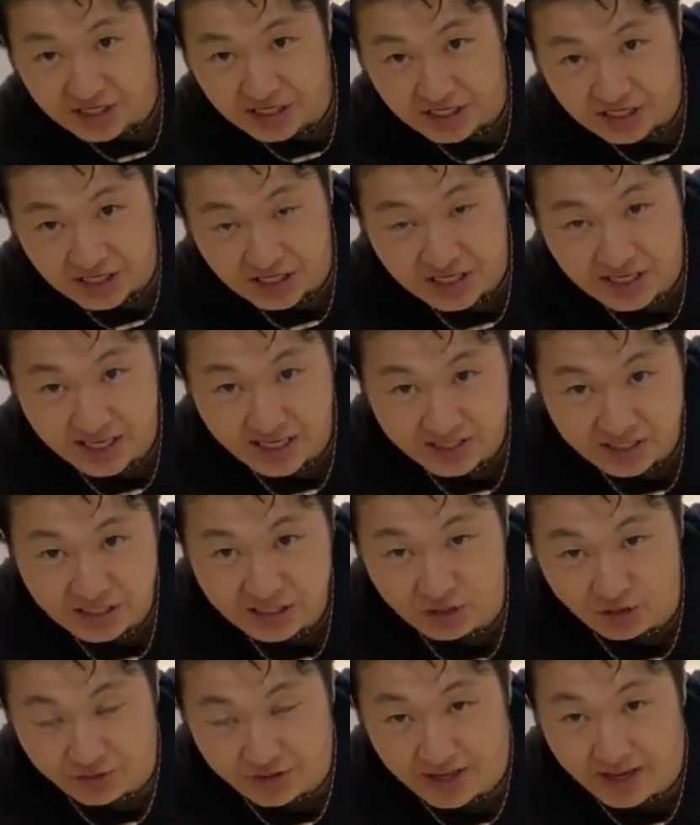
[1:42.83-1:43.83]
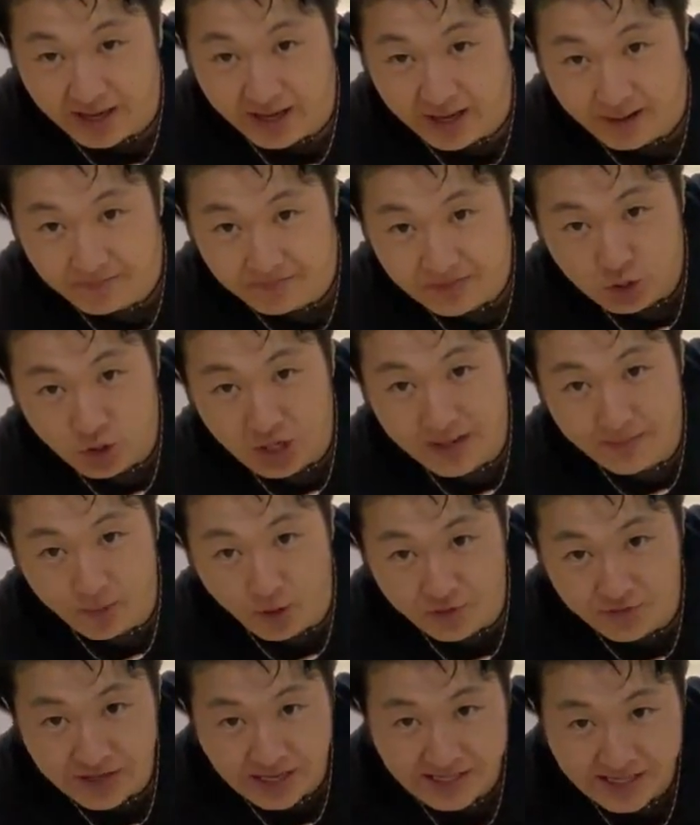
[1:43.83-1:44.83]
きやすいので、それは
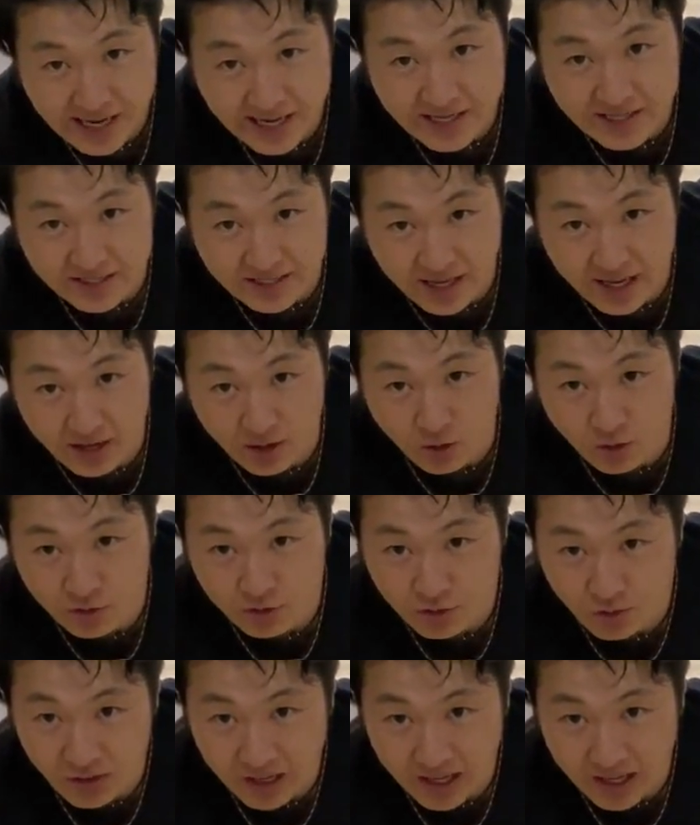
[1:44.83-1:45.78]
もったいないんで、今度